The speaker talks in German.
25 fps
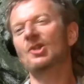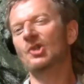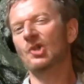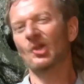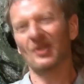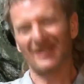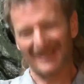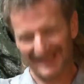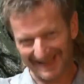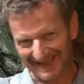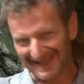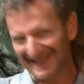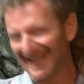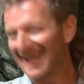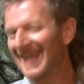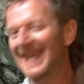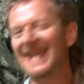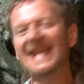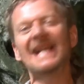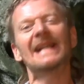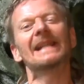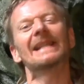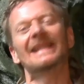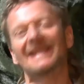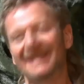schon
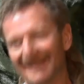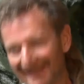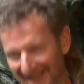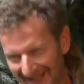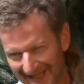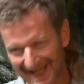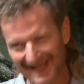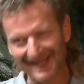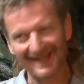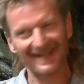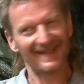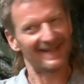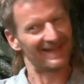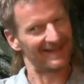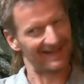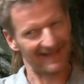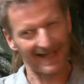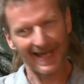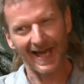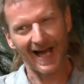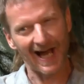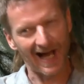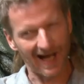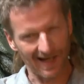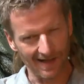sehr, sehr,
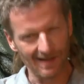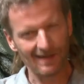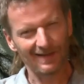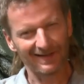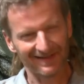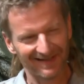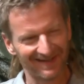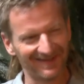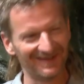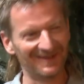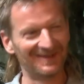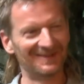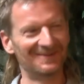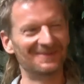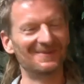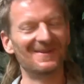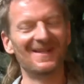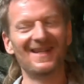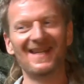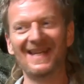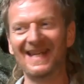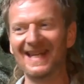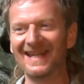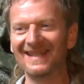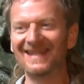sehr alt.
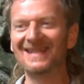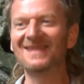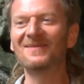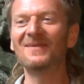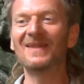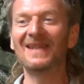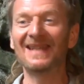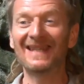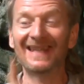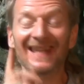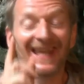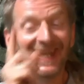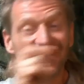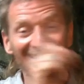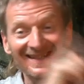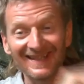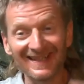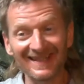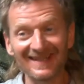Deswegen kenne